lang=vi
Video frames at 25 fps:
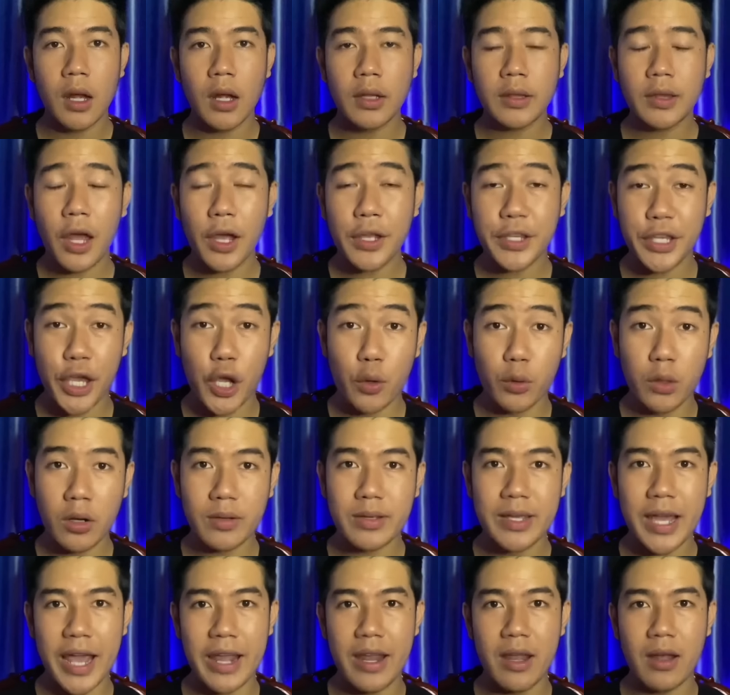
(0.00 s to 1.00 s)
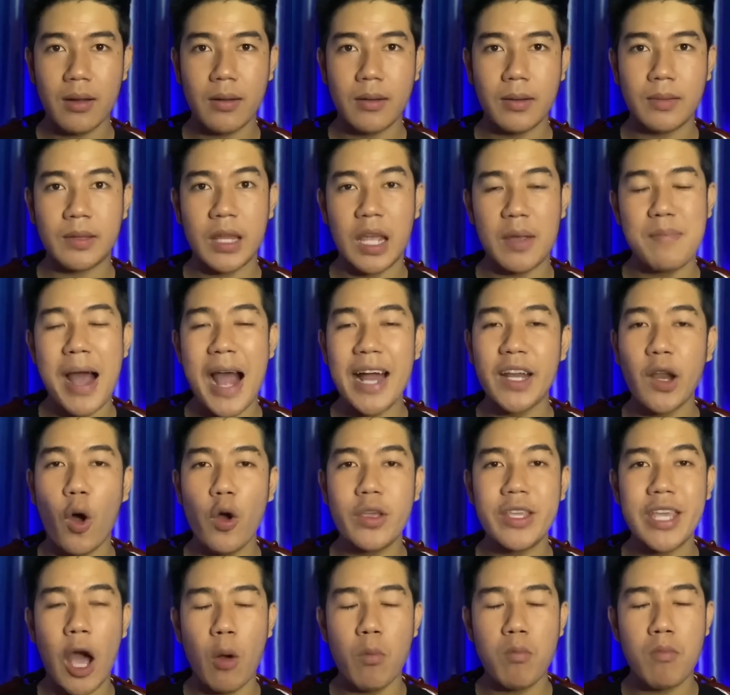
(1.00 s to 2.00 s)
tới chiều thức dậy thì bả
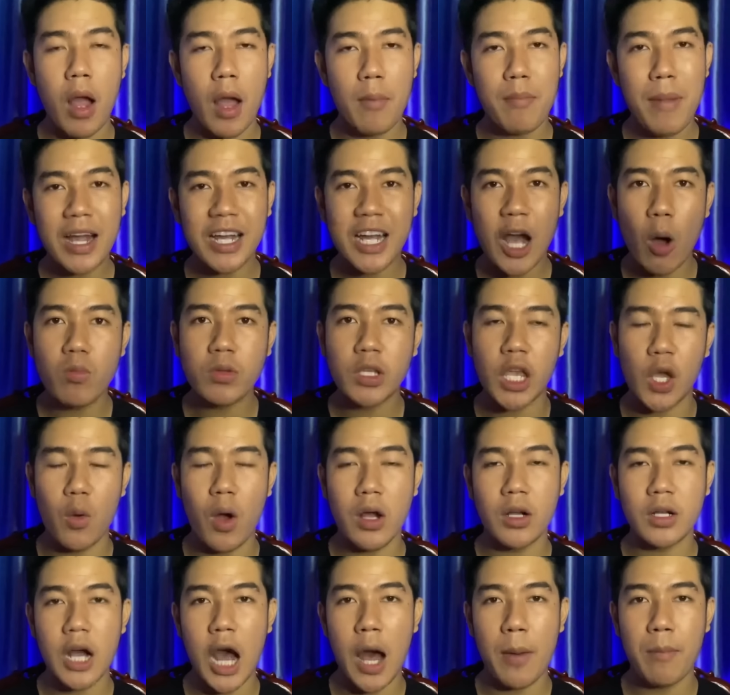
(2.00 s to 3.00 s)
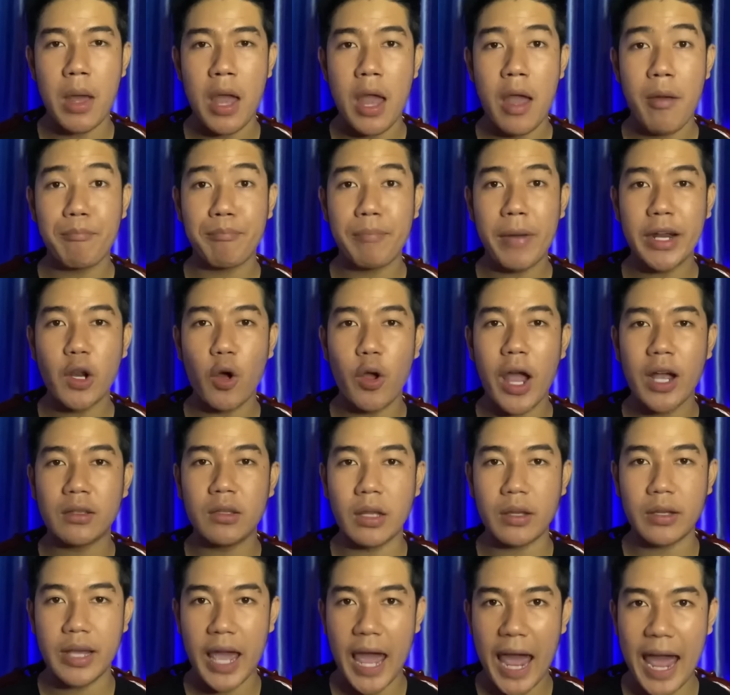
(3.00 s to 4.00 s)
đổi giọng bả không chịu ăn cơm bả đòi ăn
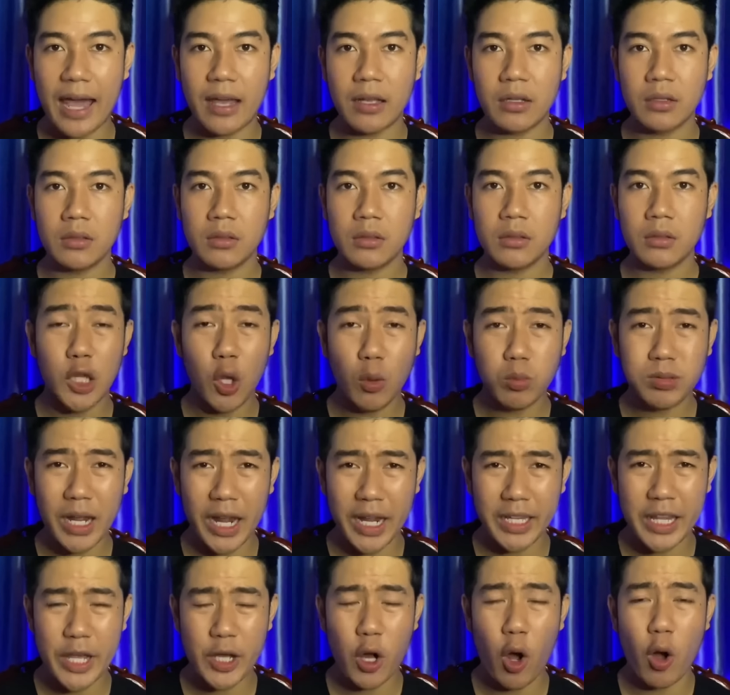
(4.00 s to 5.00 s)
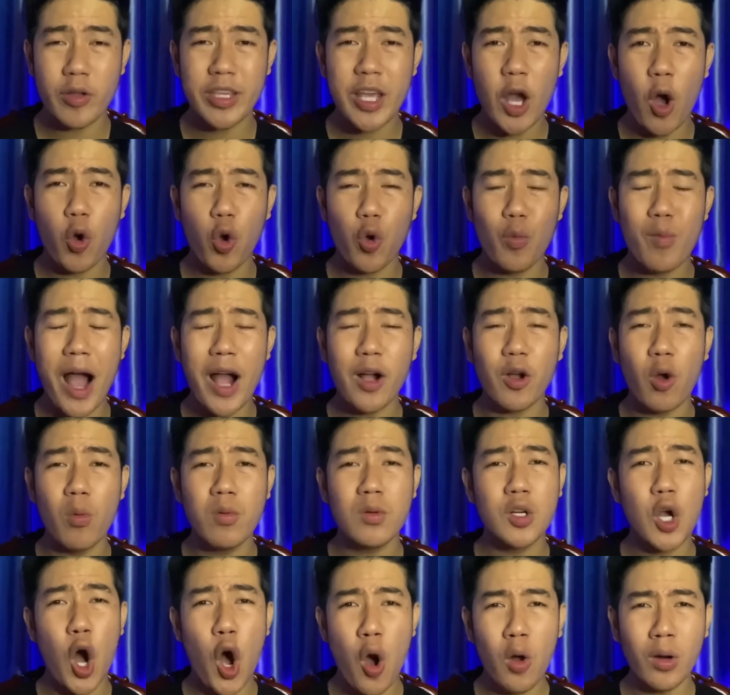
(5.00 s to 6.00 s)
thịt gà Lúc này thì con dâu của bà cũng
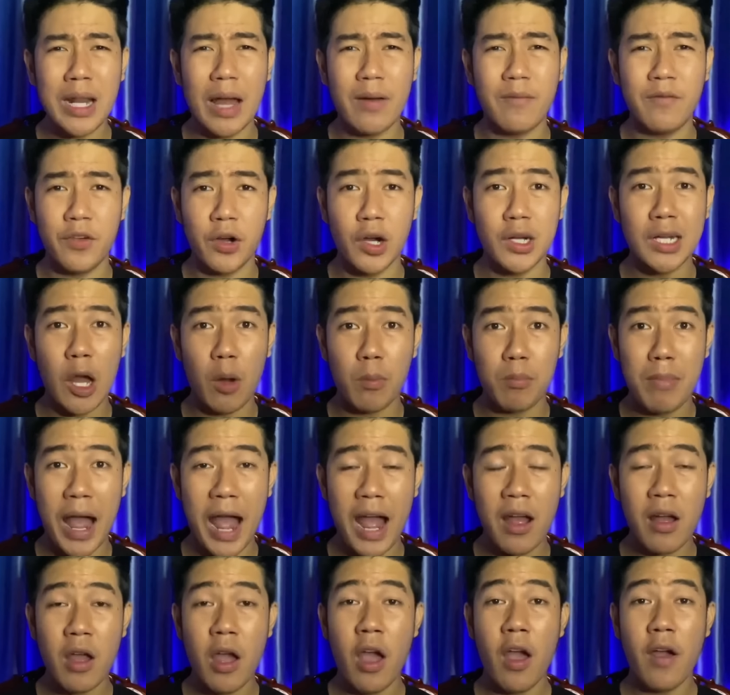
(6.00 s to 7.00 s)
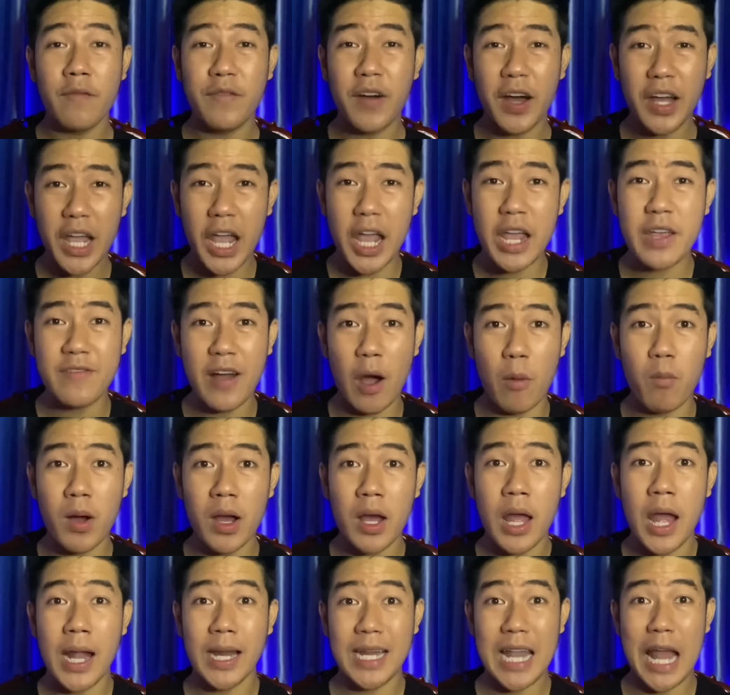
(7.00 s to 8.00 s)
cố làm vừa lòng bà với hy vọng
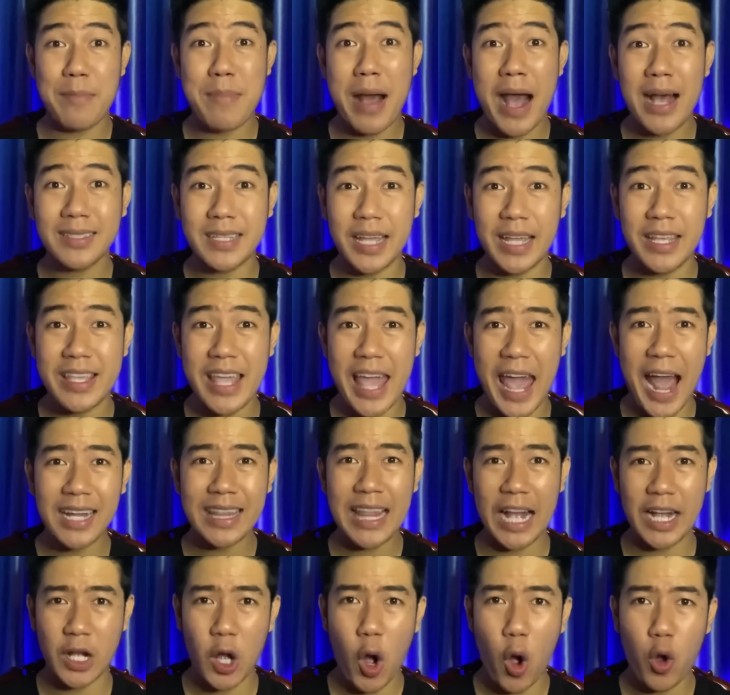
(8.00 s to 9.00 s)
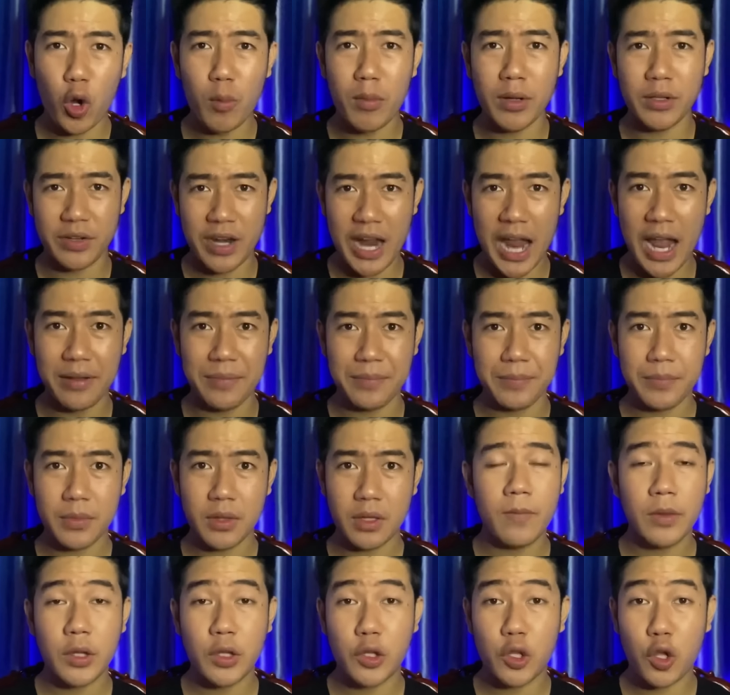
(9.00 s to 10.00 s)
là bà sẽ nhả thằng con của mình ra.
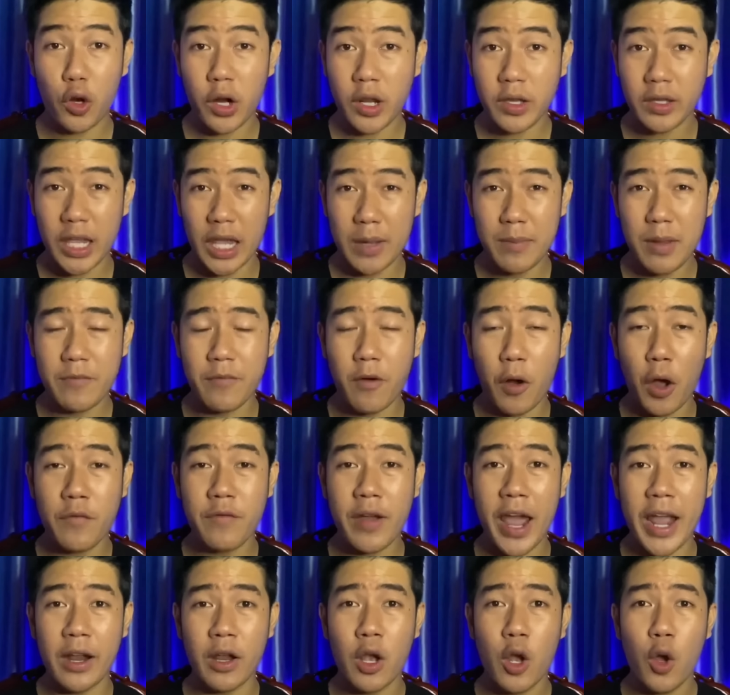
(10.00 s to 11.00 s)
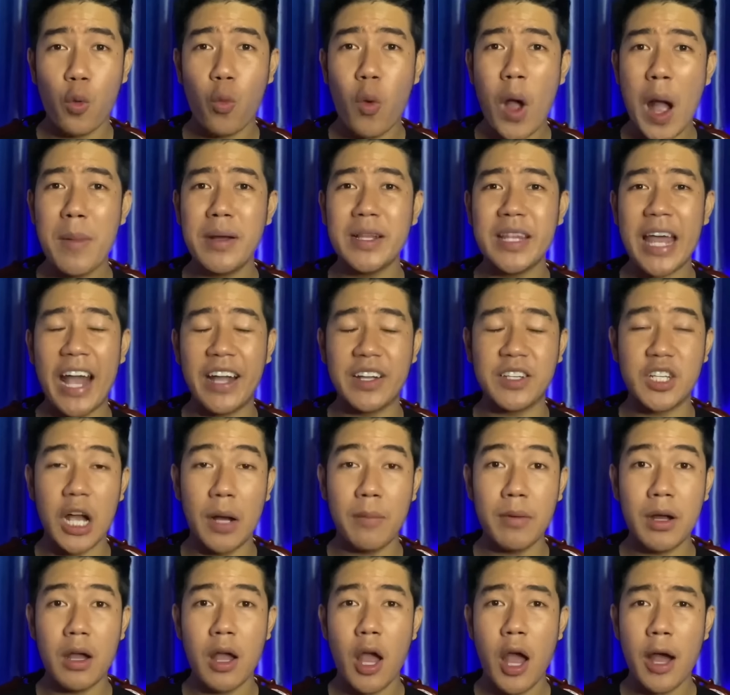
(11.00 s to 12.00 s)
Cho nên chị mới vội vàng qua bên hàng xóm
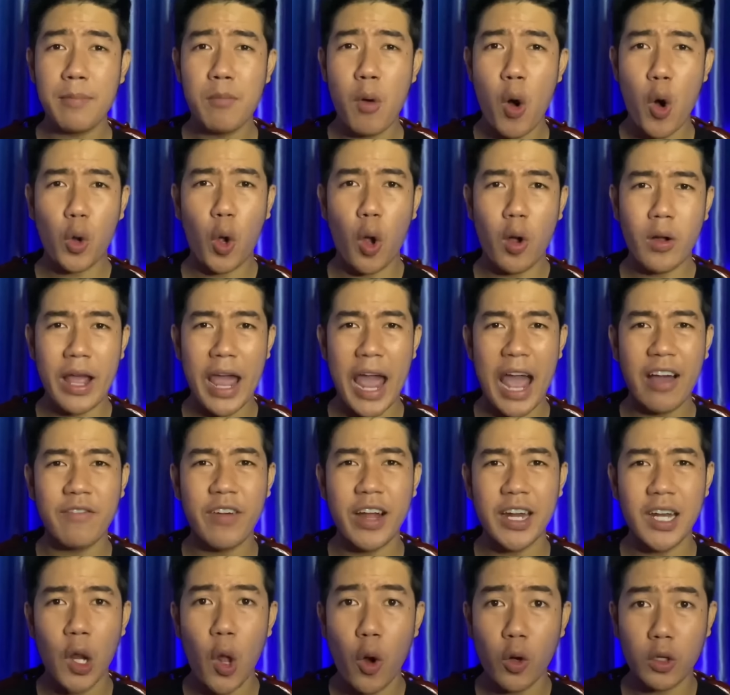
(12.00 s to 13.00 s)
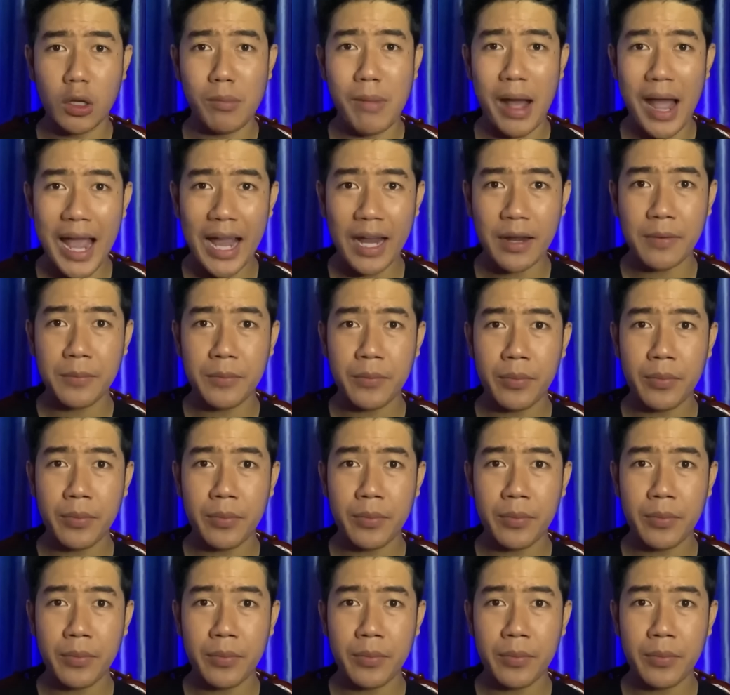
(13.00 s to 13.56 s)
mua con gà về luộc cho bà ăn.